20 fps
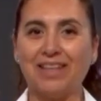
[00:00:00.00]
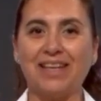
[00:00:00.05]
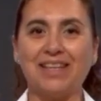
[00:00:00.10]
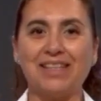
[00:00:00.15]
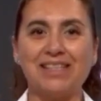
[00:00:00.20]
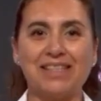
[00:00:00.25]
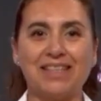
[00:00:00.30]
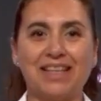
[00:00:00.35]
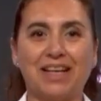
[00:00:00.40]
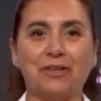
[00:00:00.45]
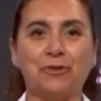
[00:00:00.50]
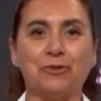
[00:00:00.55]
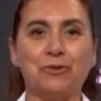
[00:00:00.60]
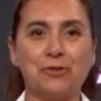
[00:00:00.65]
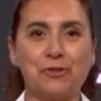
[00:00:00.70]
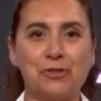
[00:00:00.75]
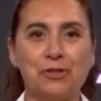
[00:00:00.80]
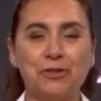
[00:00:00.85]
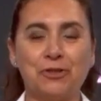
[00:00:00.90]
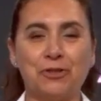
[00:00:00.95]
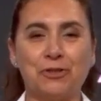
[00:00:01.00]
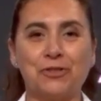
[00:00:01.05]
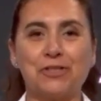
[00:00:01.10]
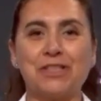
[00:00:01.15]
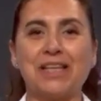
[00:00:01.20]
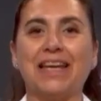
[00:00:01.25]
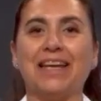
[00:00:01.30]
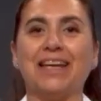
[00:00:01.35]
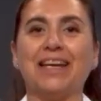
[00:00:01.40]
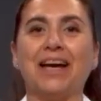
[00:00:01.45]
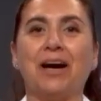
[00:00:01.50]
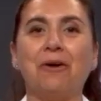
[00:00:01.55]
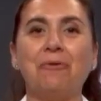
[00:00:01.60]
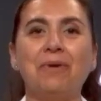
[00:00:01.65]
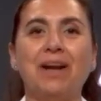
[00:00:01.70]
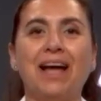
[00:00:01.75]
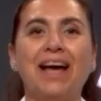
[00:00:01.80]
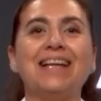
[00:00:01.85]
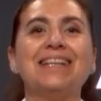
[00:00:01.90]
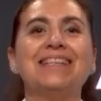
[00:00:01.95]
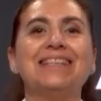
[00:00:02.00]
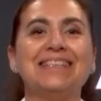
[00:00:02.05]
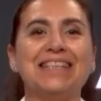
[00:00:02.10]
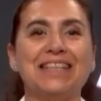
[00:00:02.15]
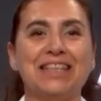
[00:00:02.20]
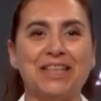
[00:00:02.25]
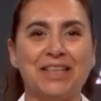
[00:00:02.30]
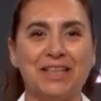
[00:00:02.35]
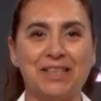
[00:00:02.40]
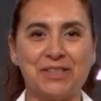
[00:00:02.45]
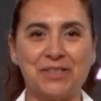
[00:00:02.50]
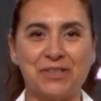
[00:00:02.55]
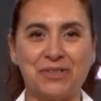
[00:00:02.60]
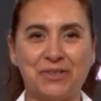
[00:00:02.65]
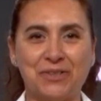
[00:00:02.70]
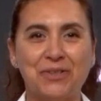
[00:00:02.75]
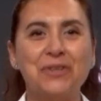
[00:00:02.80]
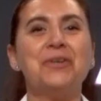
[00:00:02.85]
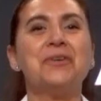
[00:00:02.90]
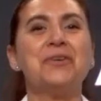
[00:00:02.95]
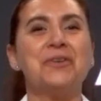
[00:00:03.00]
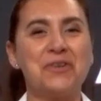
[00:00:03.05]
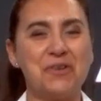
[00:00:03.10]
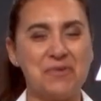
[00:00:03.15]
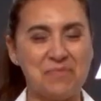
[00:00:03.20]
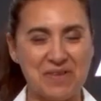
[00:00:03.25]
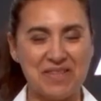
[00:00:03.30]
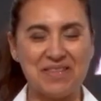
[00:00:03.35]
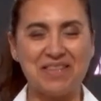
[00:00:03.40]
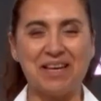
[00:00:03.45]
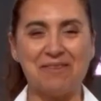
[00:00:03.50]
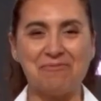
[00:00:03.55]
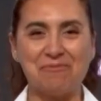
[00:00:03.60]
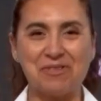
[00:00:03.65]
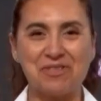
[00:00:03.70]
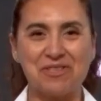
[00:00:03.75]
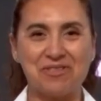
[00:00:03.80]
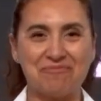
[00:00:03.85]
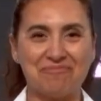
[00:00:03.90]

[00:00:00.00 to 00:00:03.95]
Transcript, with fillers: está con nosotros en Aula de Derecho. Comenzamos.